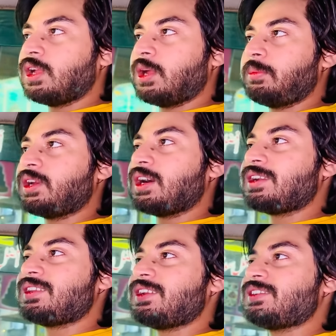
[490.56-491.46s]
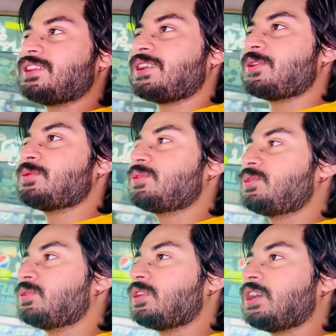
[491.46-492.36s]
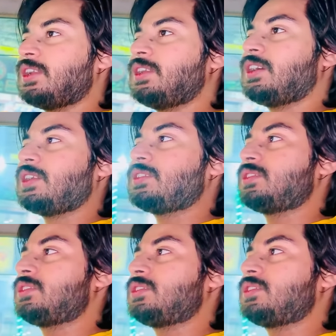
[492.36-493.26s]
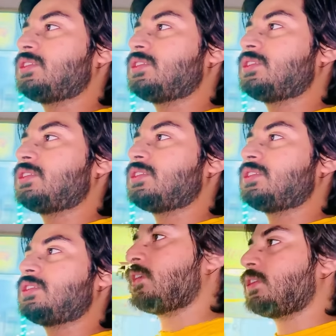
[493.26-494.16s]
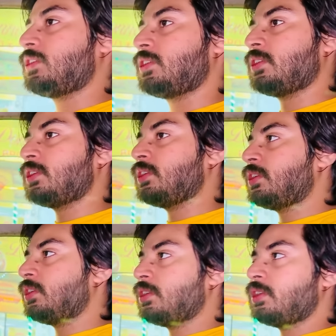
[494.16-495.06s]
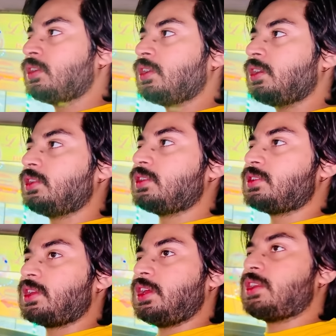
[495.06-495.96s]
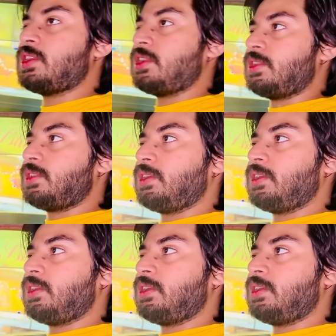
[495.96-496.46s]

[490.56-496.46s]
अभी कार्ड देने जा रहा हूँ तो खाली हाथ तो जाना नहीं बनता इधर से केक ले लेते